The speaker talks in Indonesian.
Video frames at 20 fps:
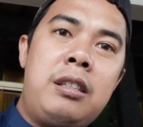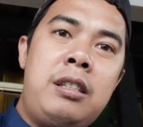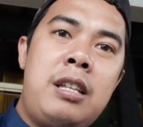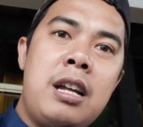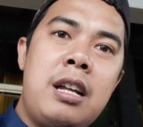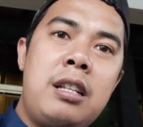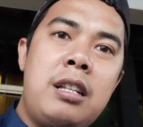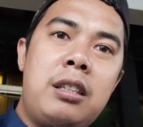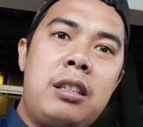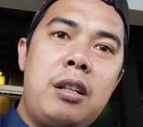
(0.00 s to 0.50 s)

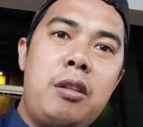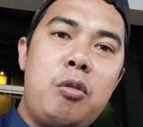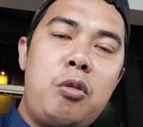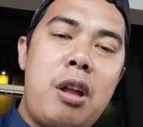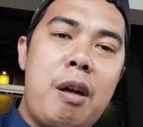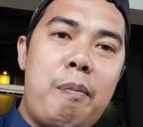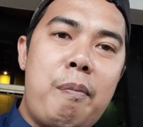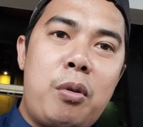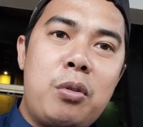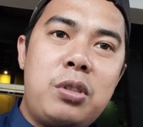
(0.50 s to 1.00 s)
Dan
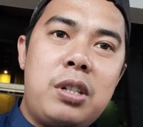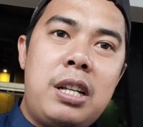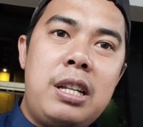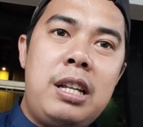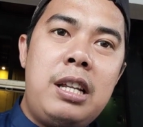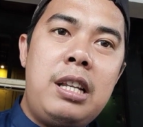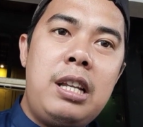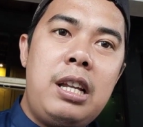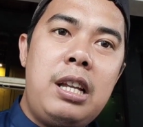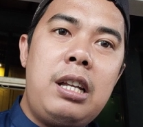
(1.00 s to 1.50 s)
tentunya perusahaan
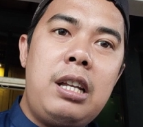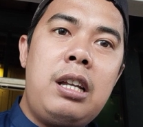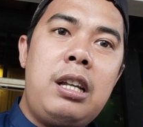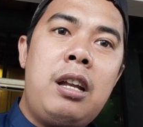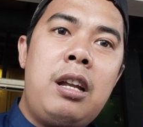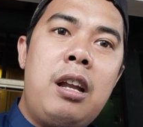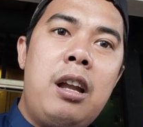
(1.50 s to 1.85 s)
ini